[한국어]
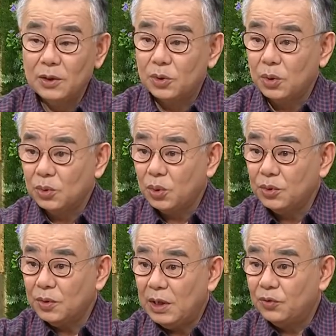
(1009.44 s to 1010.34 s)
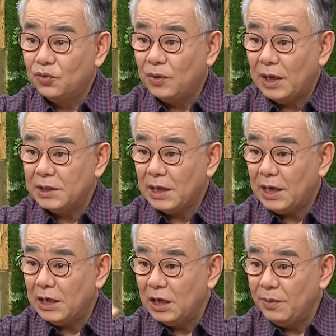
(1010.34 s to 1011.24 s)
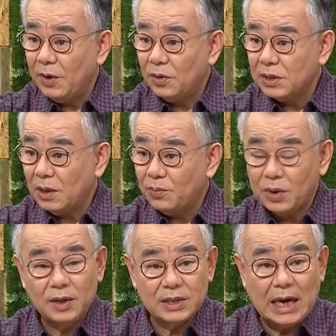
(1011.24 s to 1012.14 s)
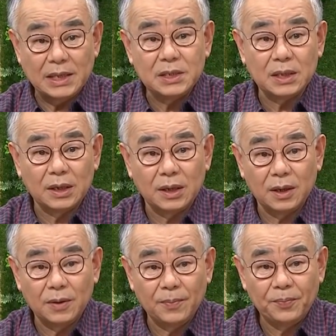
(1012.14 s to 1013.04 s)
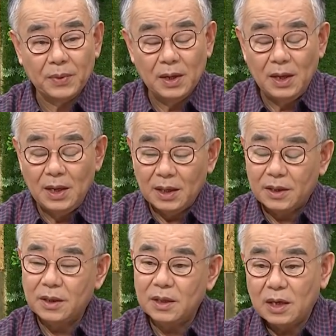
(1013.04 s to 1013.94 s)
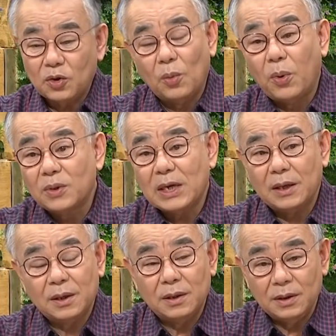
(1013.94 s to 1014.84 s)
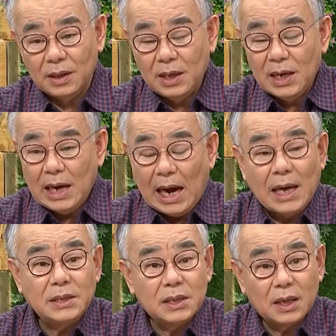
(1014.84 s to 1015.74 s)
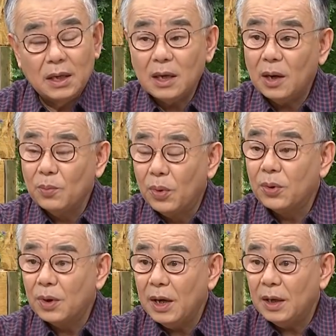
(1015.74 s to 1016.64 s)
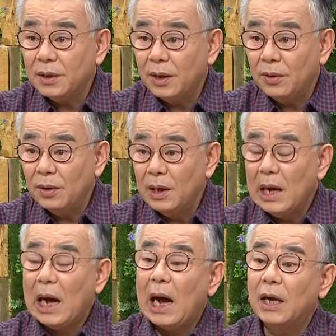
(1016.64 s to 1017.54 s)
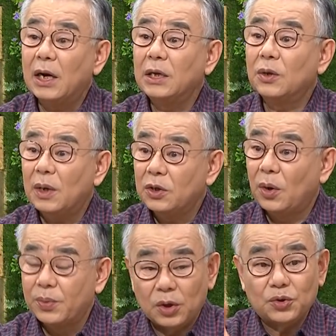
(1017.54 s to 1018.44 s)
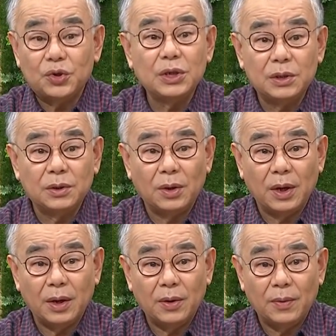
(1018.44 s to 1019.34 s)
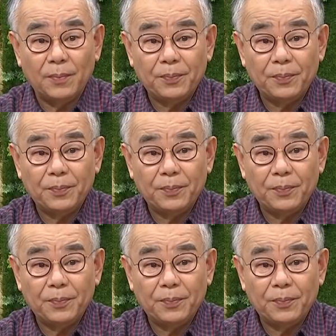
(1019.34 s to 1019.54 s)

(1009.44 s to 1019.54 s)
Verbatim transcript: 소, 중한두 가지 하나님의 형상, 형상 플러스 안식이래요 안식 그런데 또 목사들은 안식일 날 뭐를 해야 돼요? 하나님과 더불어 쉬는 거예요.